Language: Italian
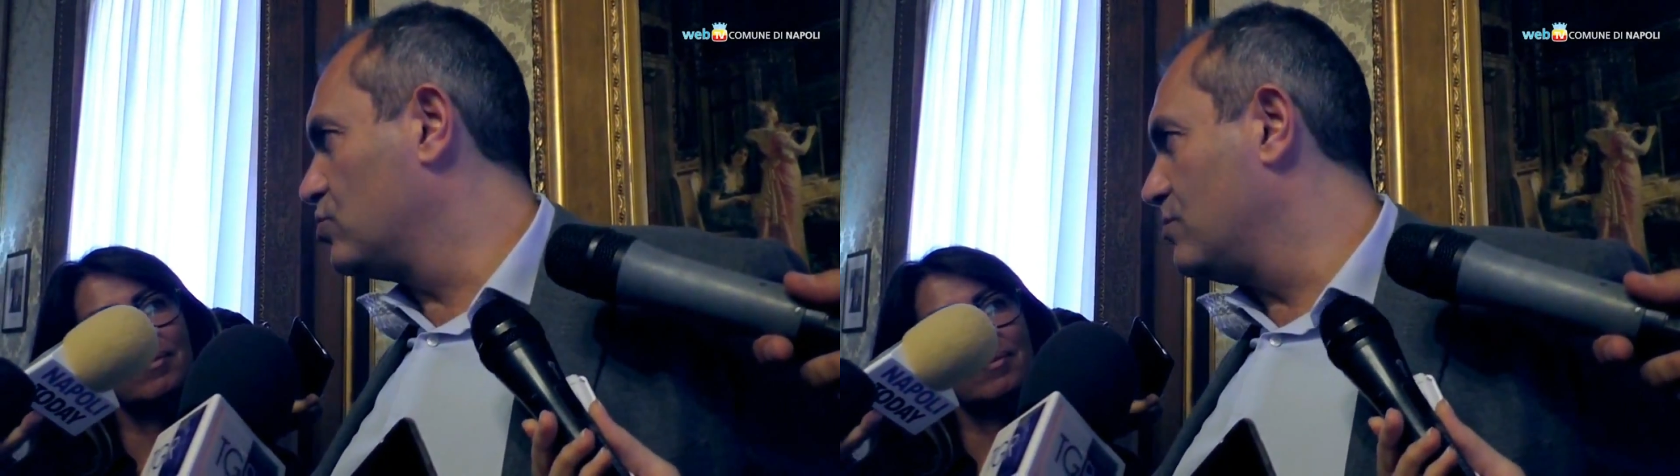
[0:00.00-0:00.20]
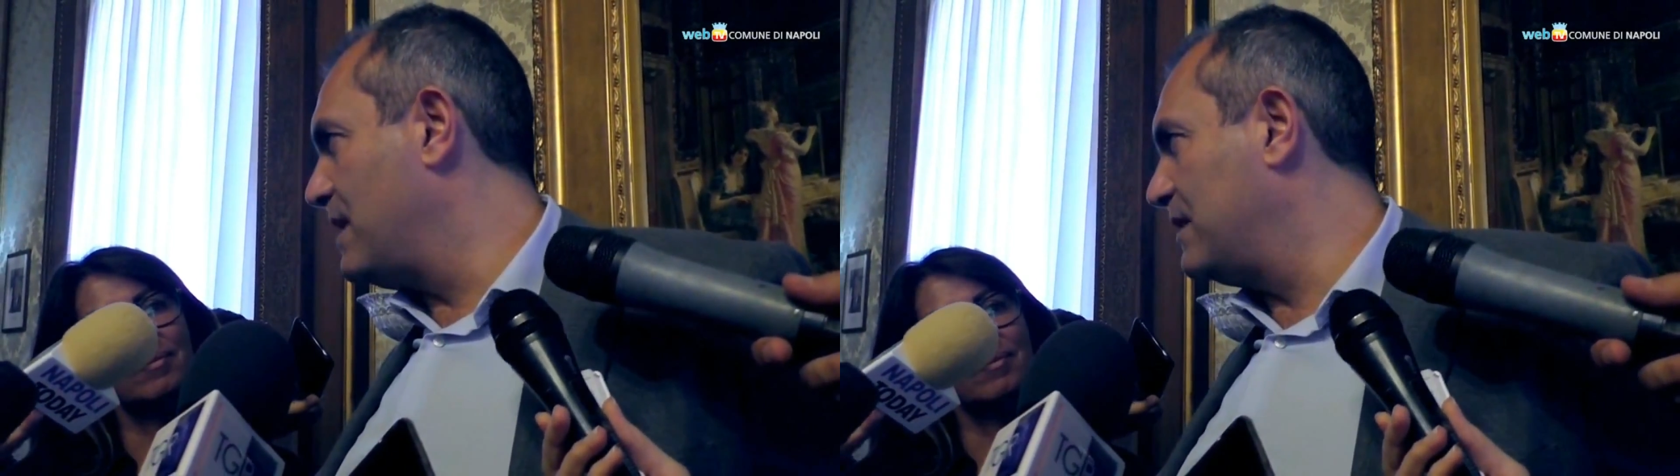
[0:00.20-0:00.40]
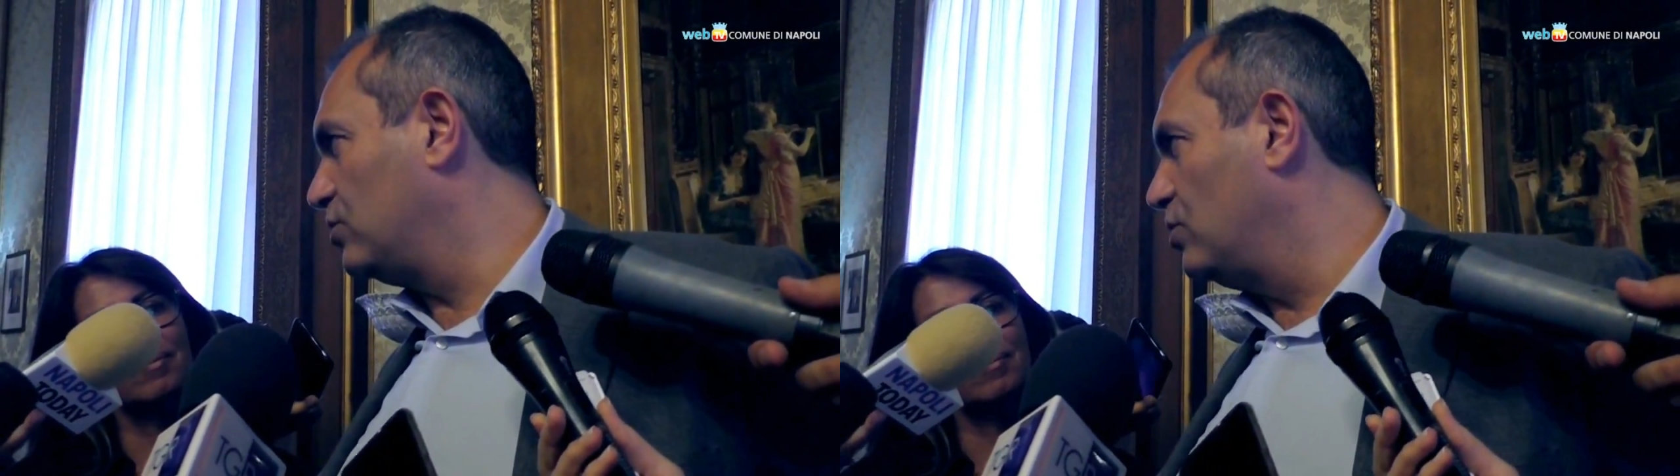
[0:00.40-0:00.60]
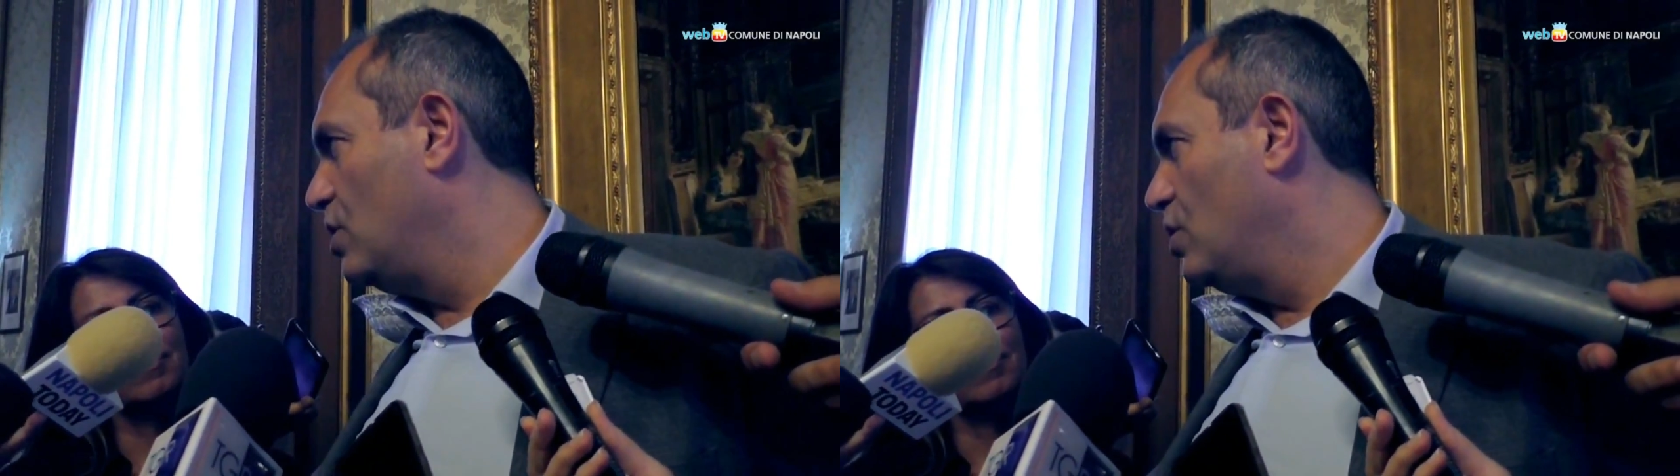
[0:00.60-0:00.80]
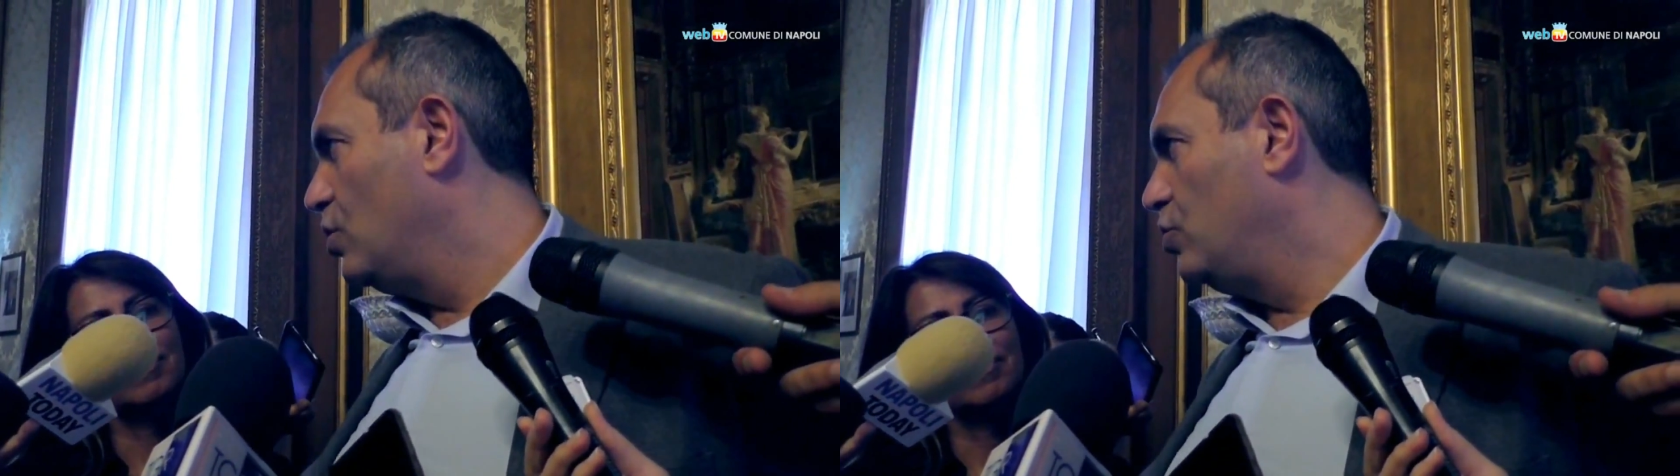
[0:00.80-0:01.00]
sommato
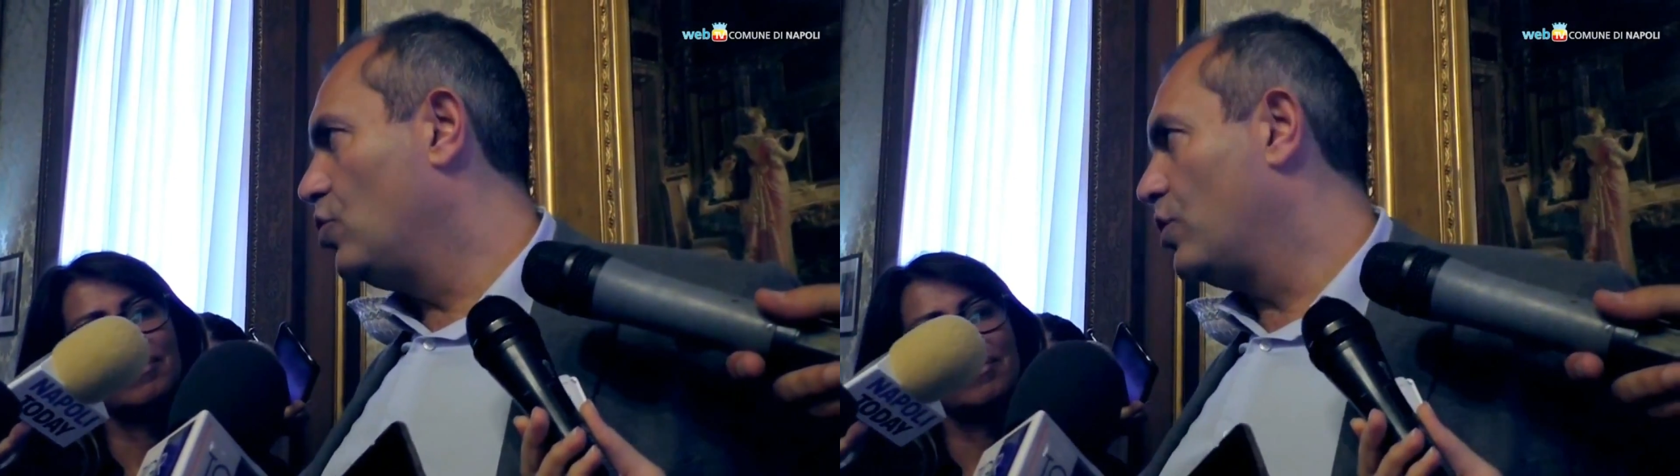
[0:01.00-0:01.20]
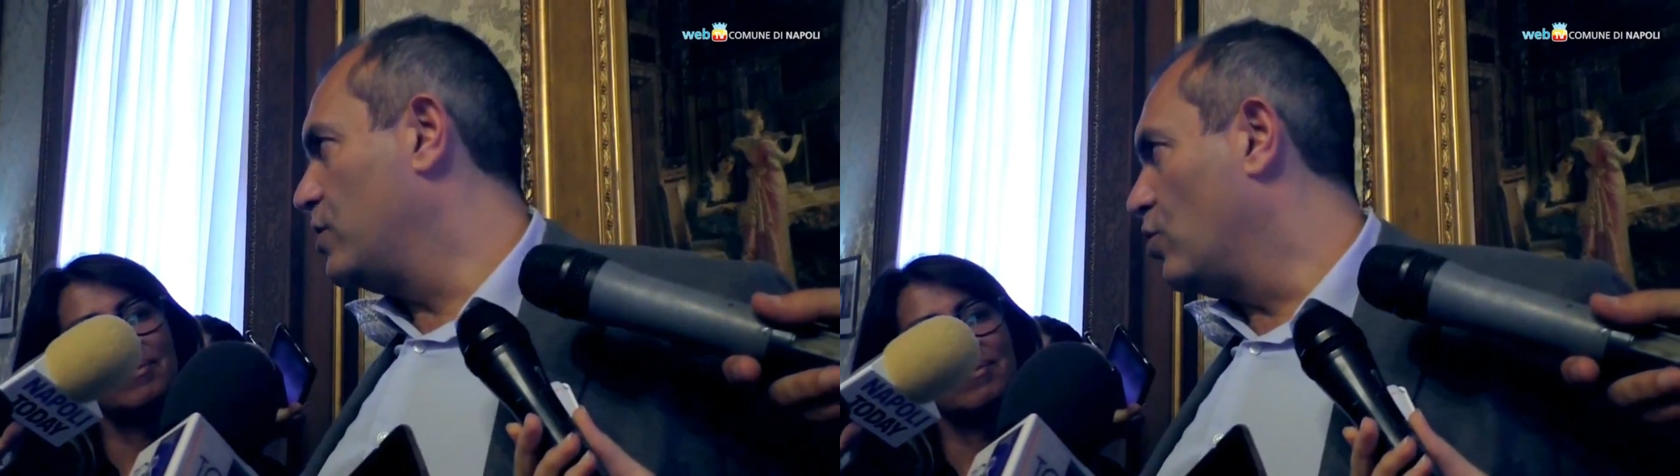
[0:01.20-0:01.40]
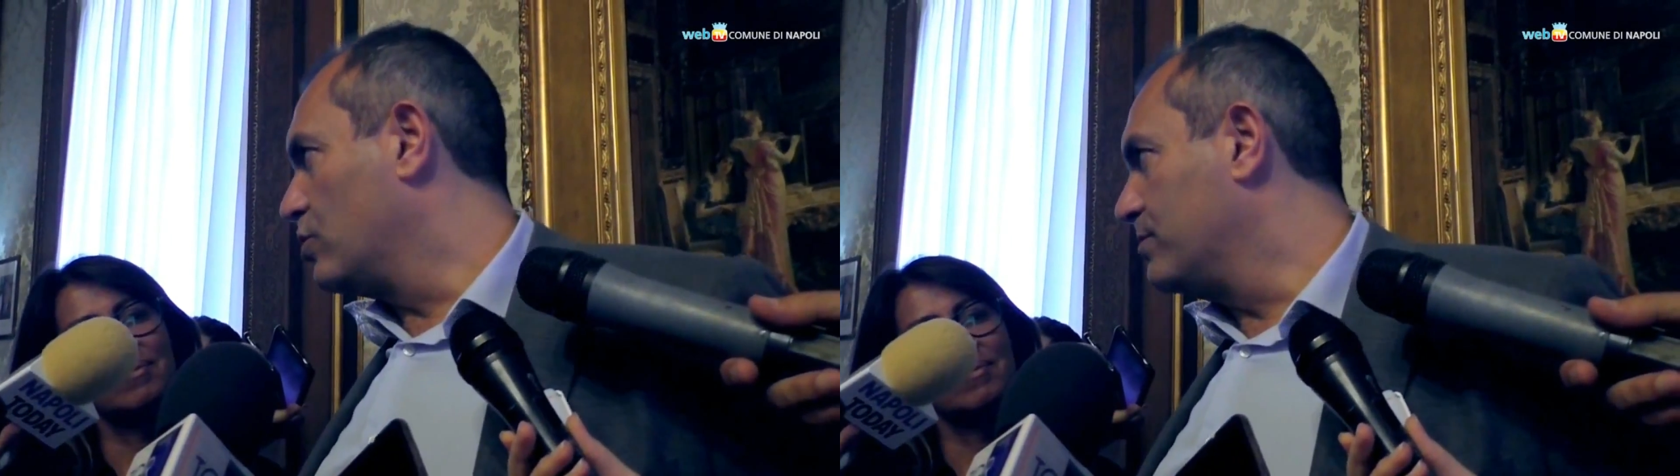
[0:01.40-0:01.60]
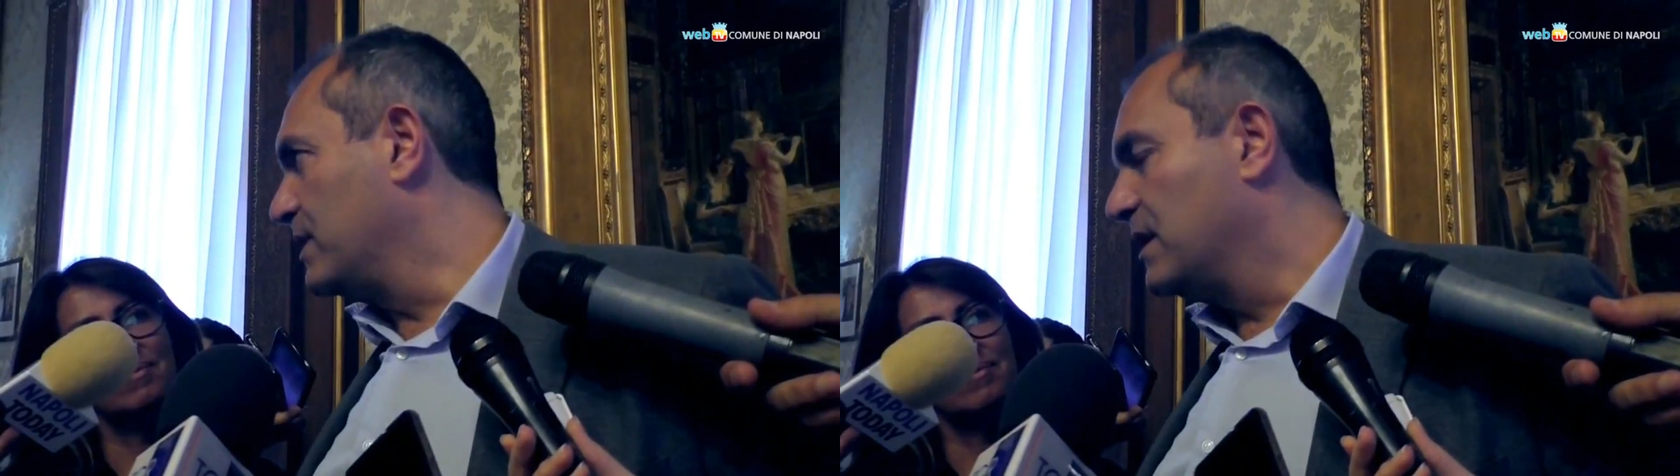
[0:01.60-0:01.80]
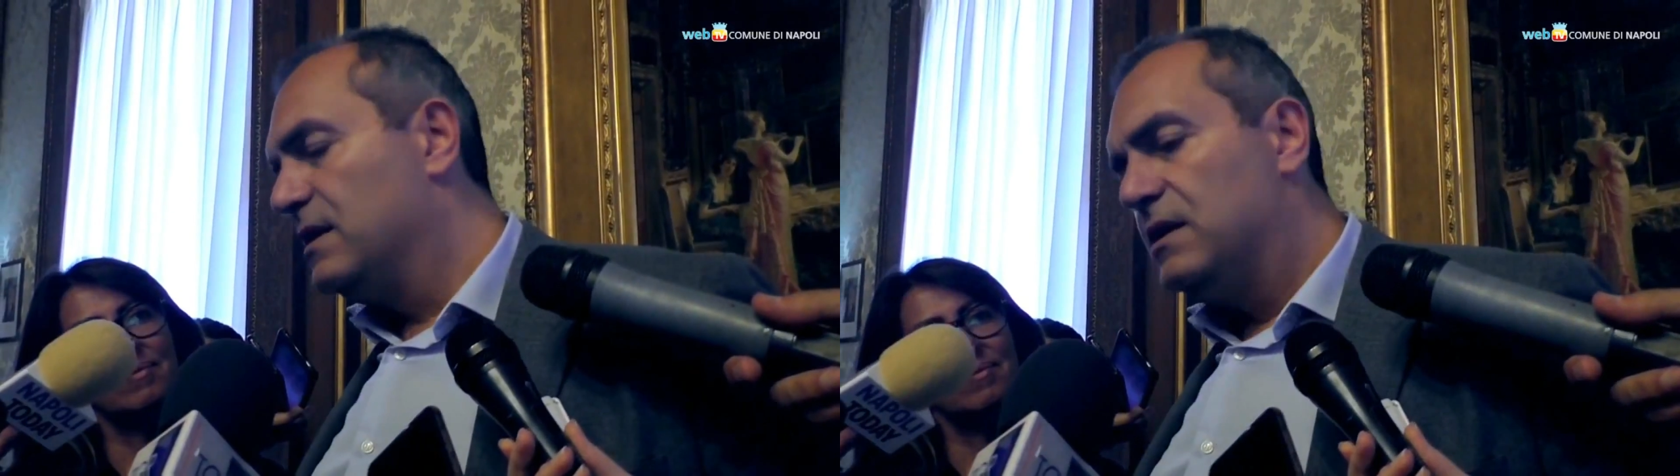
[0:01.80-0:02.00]
non
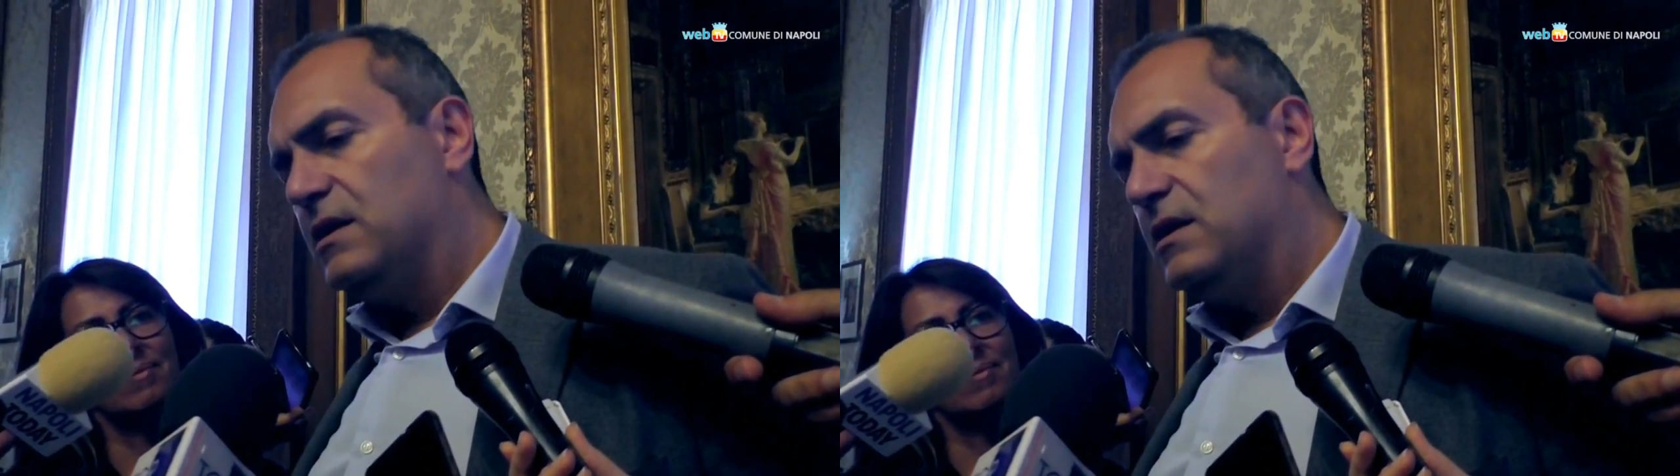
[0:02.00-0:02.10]
enormi.